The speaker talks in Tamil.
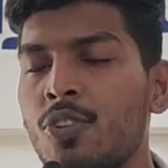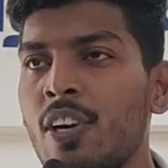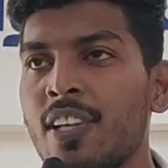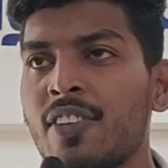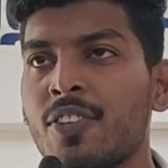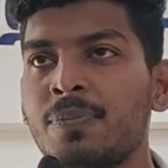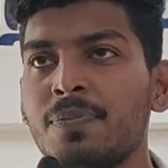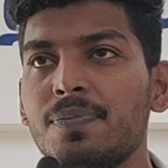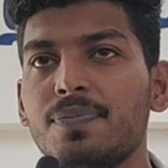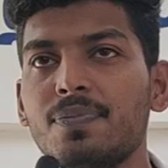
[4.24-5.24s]
பெண்கள் அனைவருக்கும்
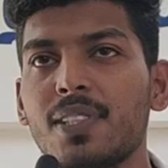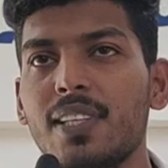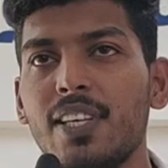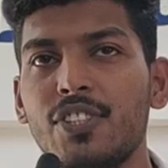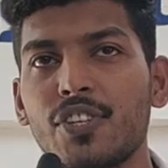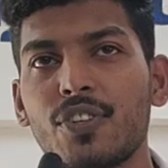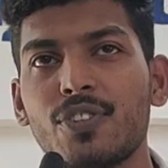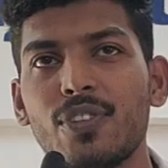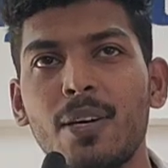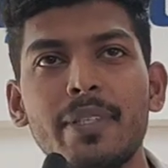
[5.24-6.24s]
இயேசு
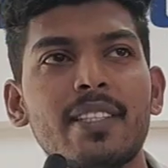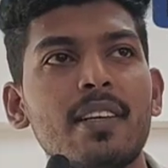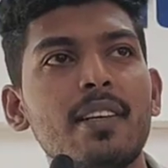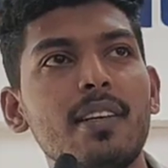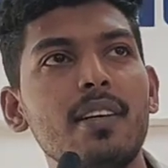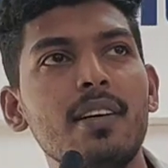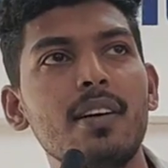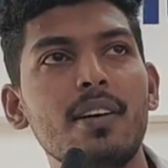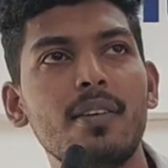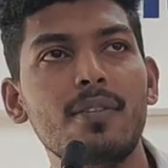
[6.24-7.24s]
கிறிஸ்துவின் நாமத்தில்
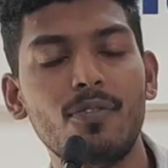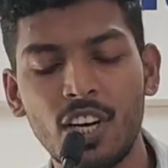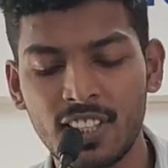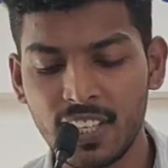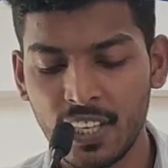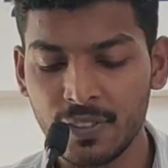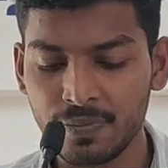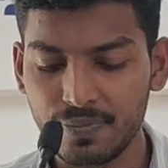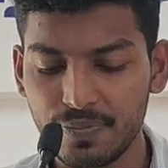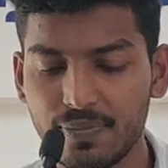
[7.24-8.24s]

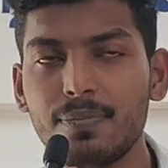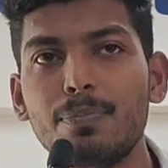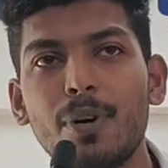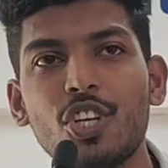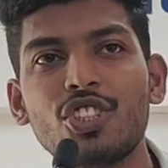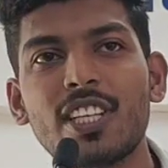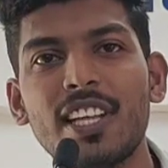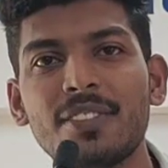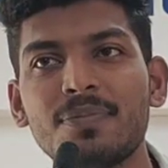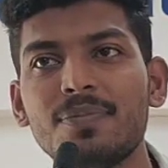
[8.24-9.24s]
வாழ்த்துக்களையும்
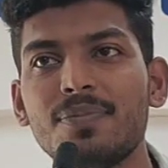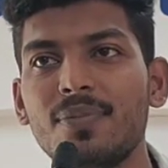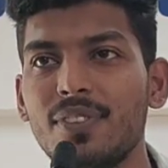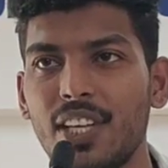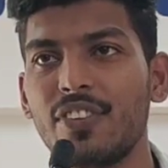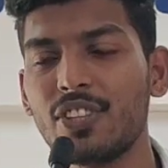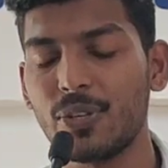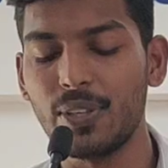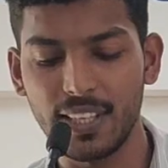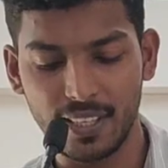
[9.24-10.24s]
மகிழ்ச்சிகளையும்
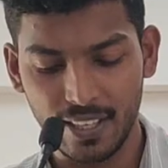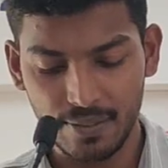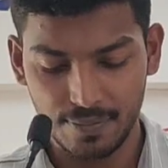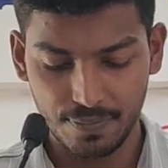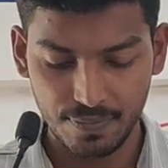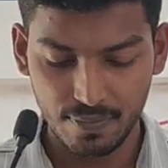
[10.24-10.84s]
தெரிவித்துக் கொள்கின்றேன்